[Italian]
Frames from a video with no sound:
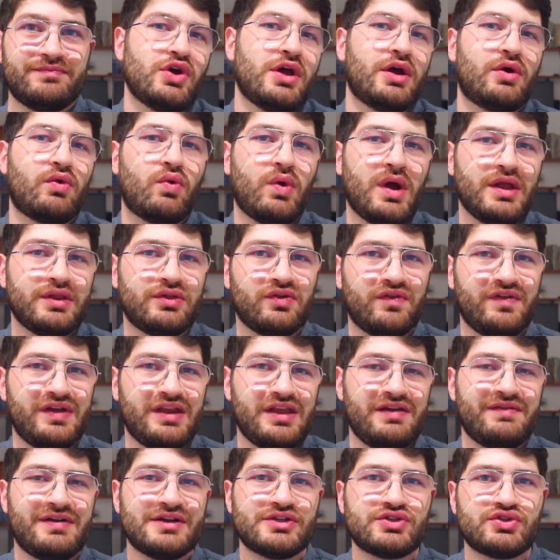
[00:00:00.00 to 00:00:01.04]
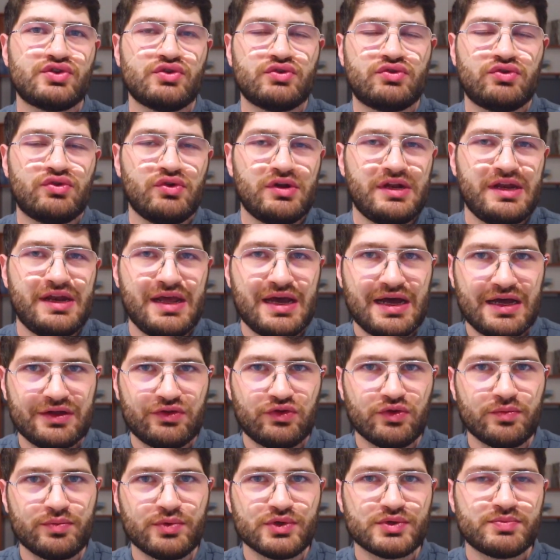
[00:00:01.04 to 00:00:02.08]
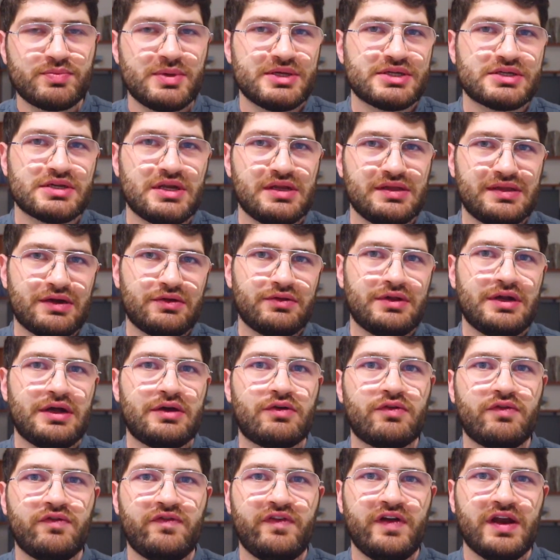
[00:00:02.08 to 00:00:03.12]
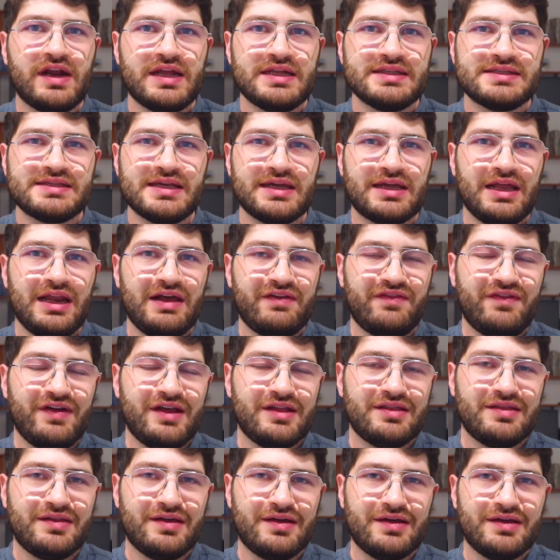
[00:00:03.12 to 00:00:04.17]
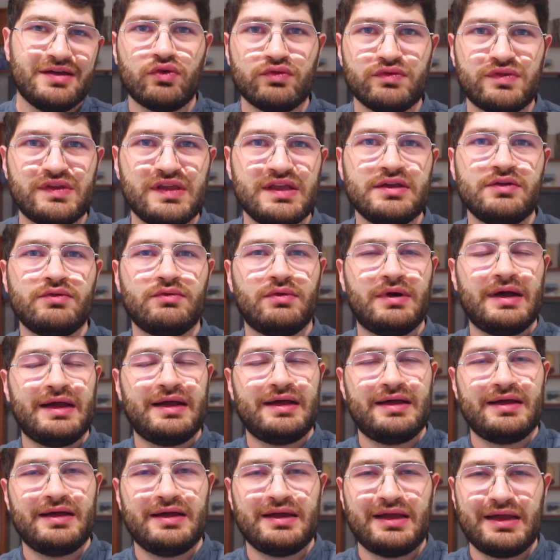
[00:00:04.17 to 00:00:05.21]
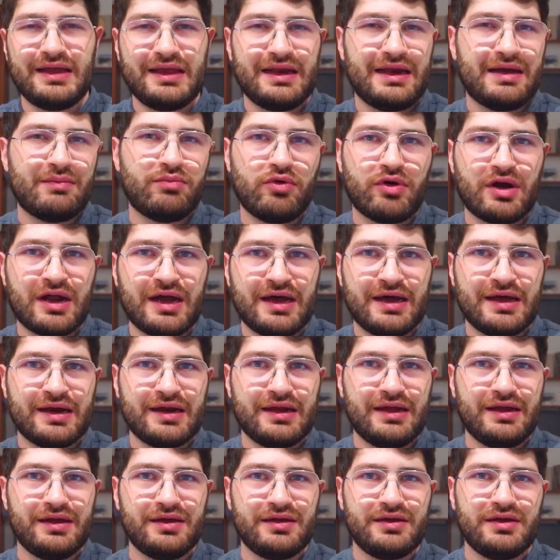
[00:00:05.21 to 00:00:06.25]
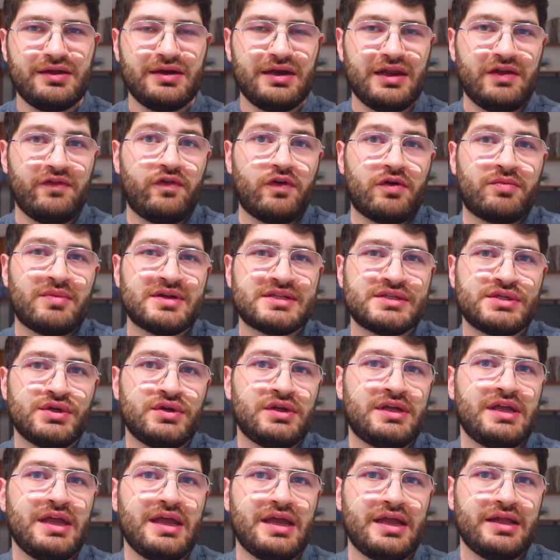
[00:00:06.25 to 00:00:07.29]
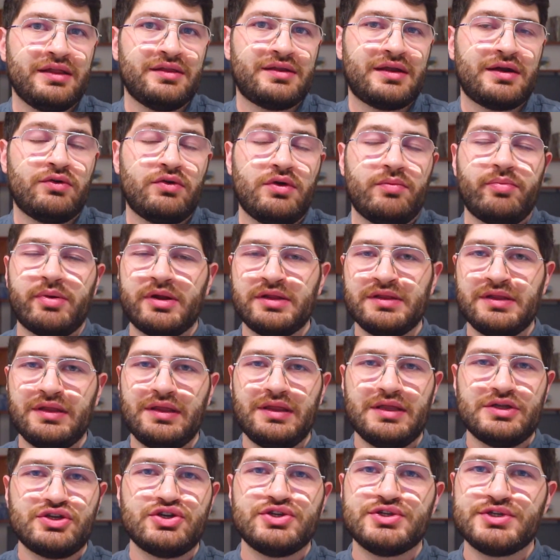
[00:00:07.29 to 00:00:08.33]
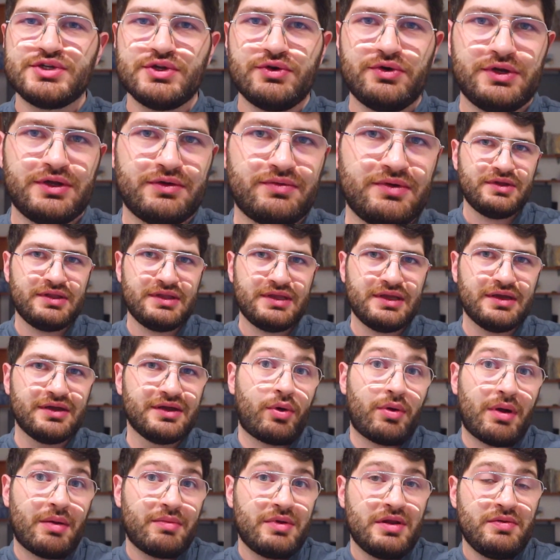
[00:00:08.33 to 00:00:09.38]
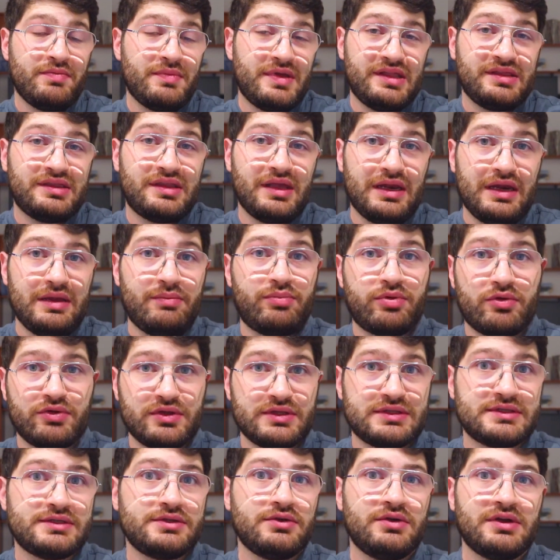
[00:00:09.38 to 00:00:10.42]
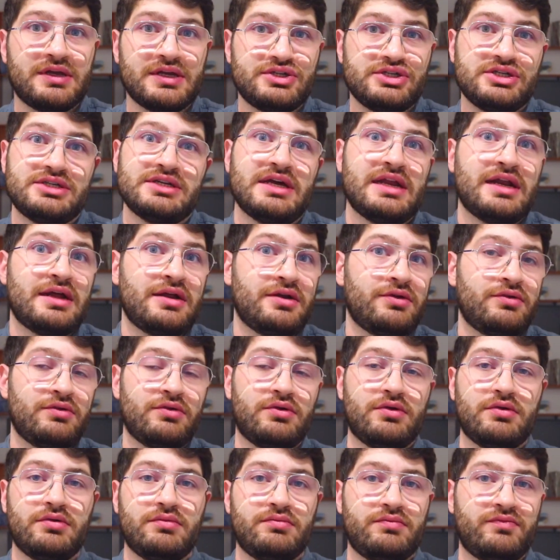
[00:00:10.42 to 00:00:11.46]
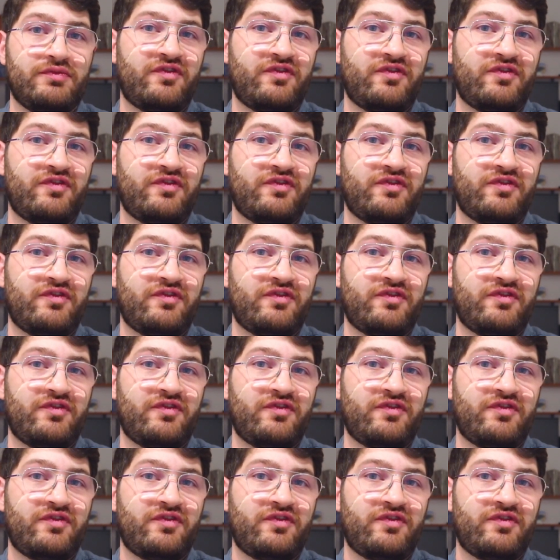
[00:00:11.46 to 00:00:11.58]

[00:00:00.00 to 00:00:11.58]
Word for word: cioè quanto veniva sottolineato più spesso all'interno della conferenza è che la Fed continua a elaborare le informazioni che entrano e prende decisioni, quindi probabilmente le proiezioni che ci saranno